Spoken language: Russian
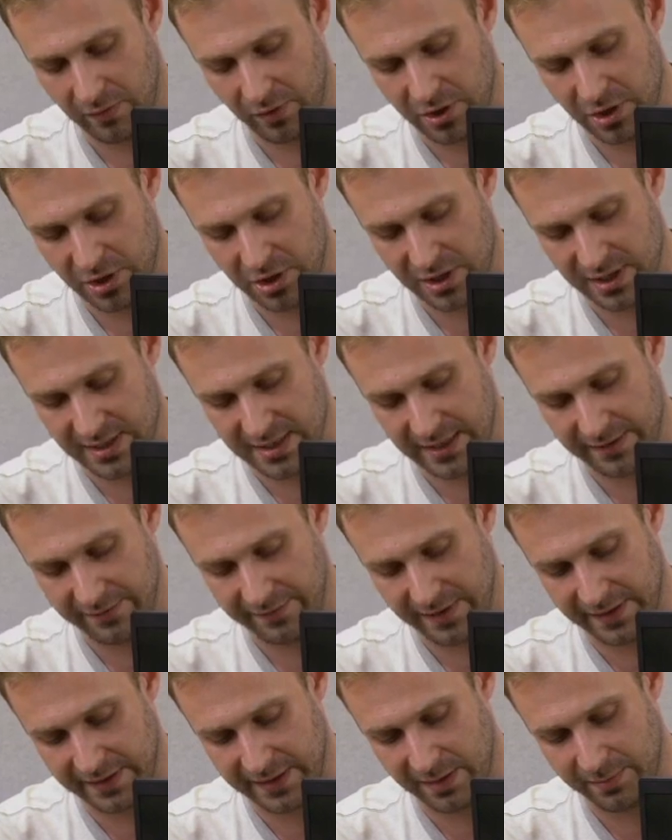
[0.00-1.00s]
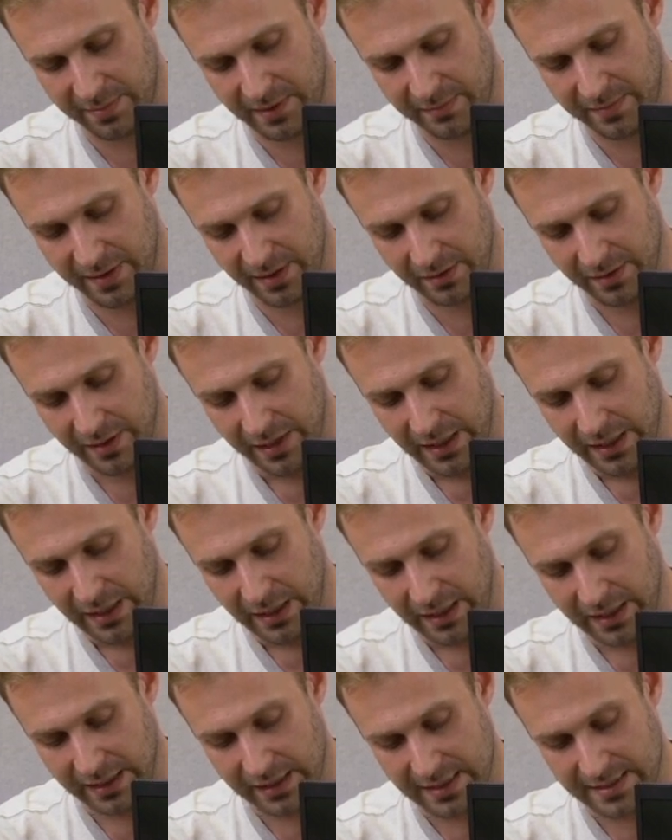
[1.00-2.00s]
включить через FN и пробел.
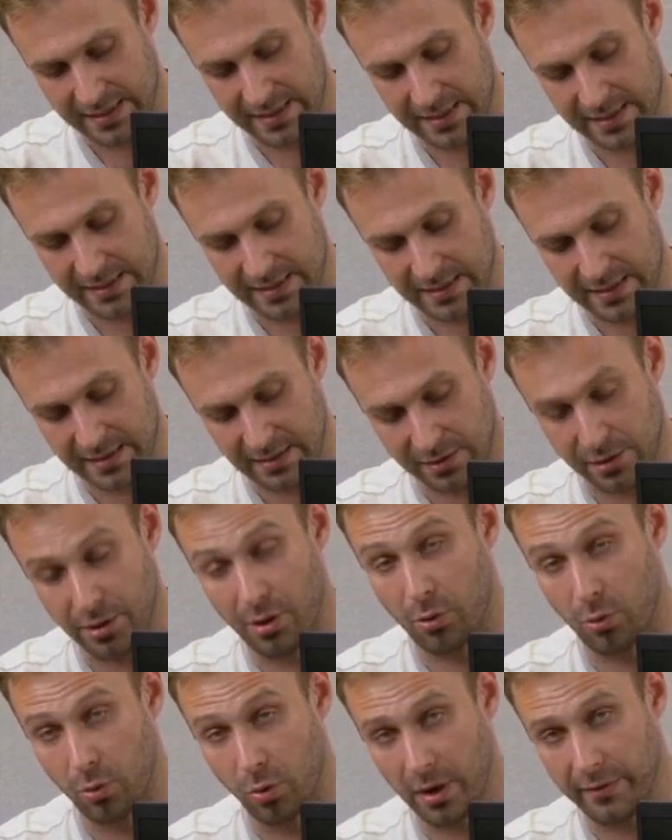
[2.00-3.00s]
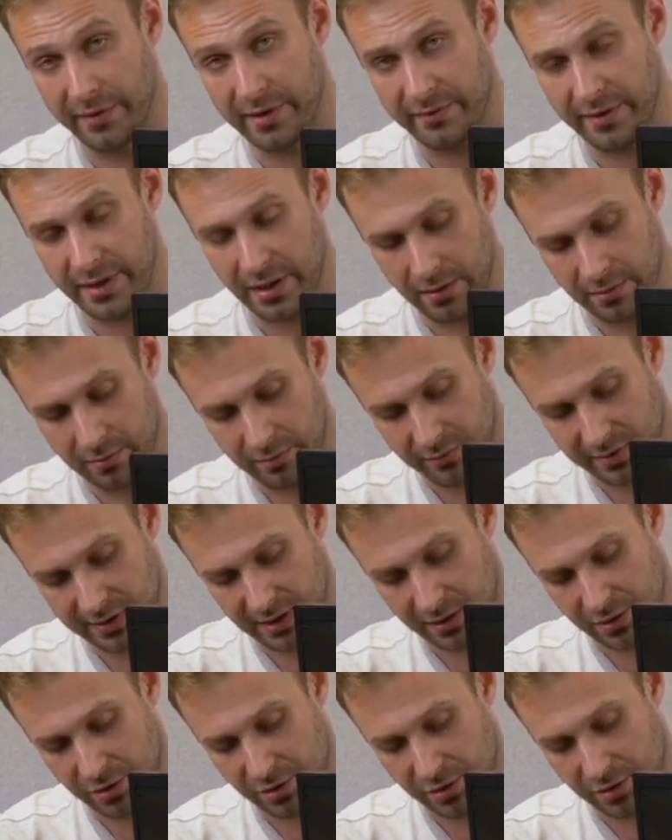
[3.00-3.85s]
И она здесь трехуровневая, вот